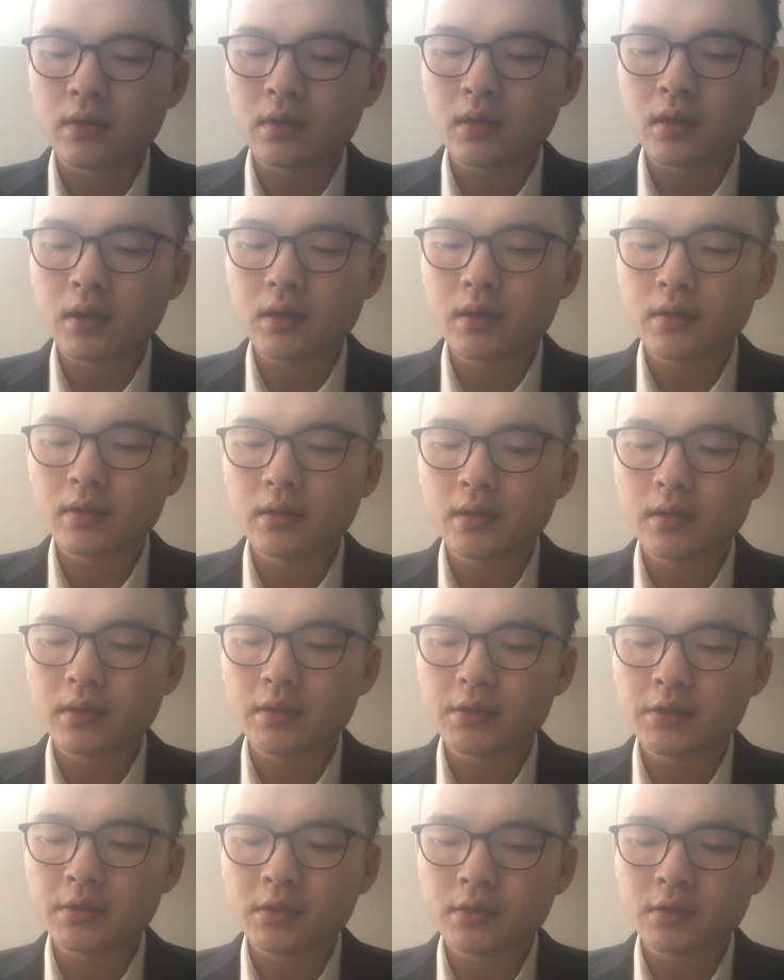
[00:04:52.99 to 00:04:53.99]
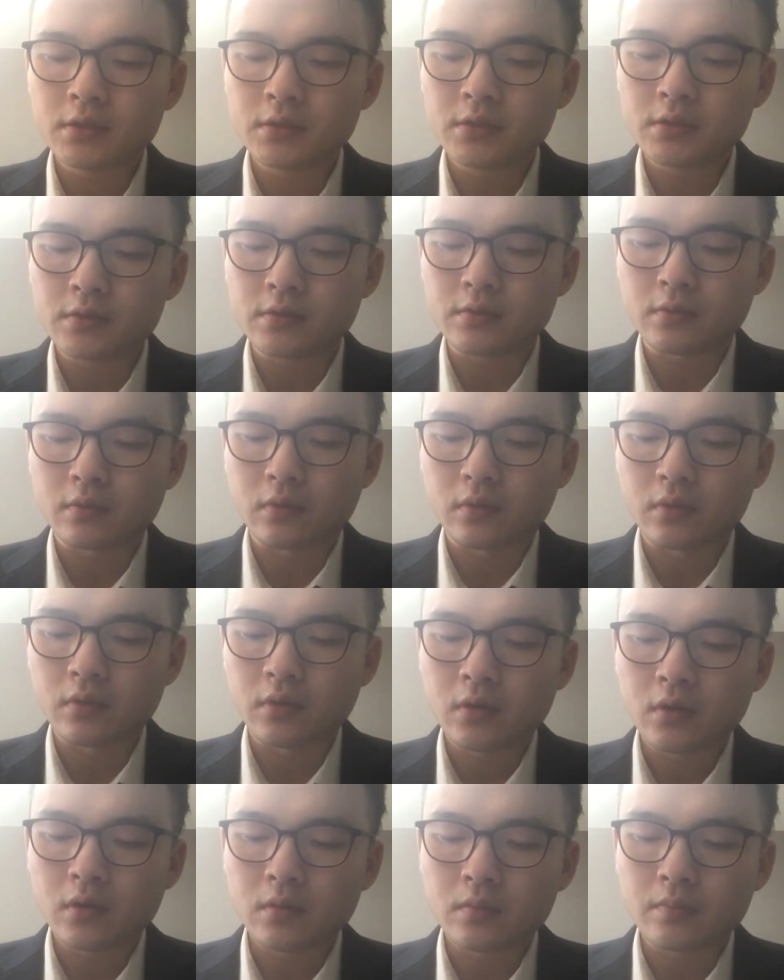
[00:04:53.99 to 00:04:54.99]
海外進出の
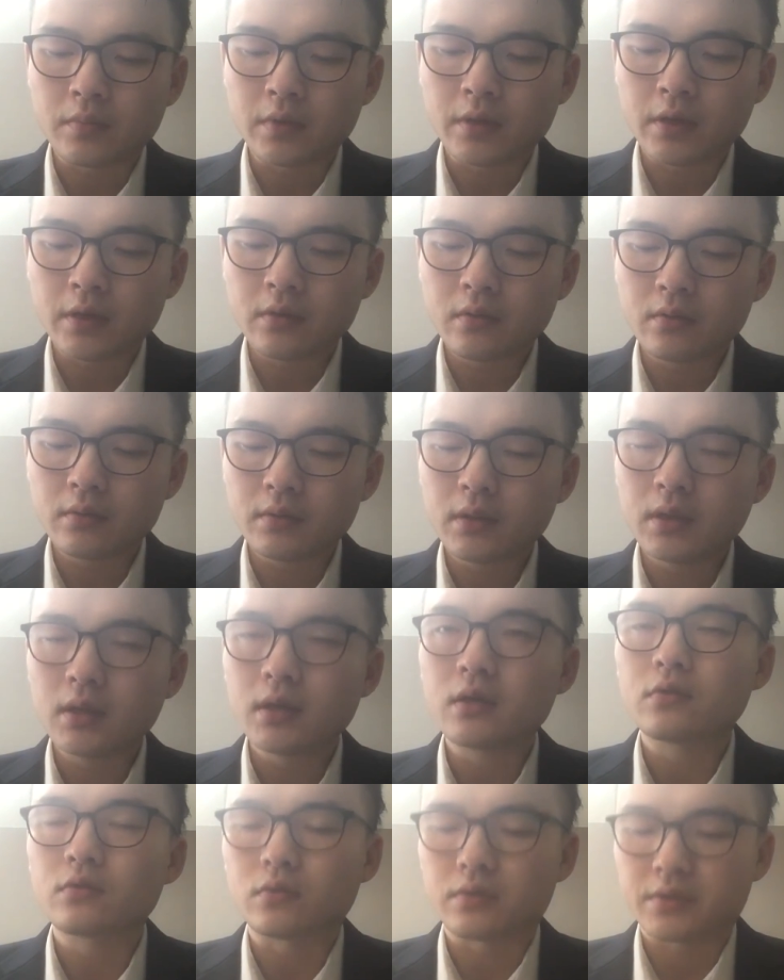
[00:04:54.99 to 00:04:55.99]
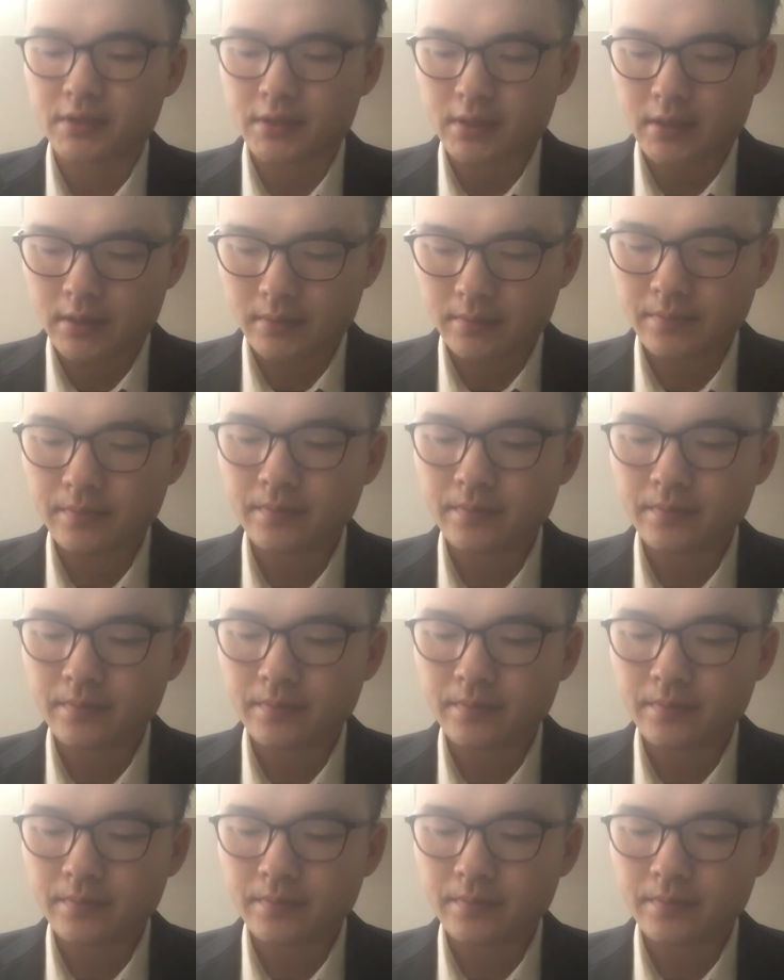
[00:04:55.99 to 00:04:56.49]
バイオニアとして、